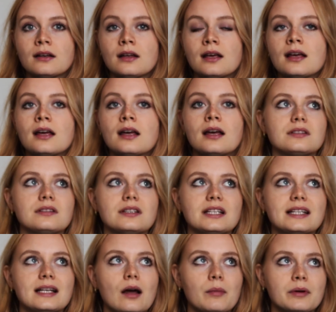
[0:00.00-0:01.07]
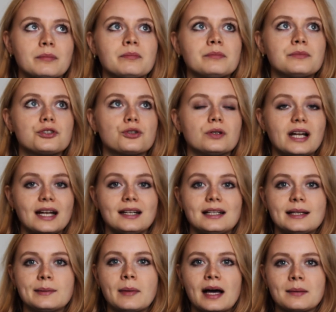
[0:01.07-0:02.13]
Äh, ich glaube, im
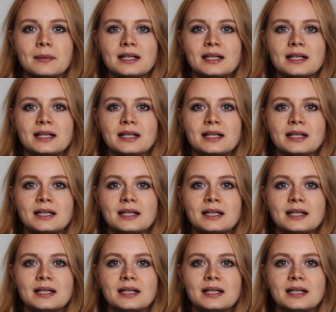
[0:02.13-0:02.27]
Studentenleben hat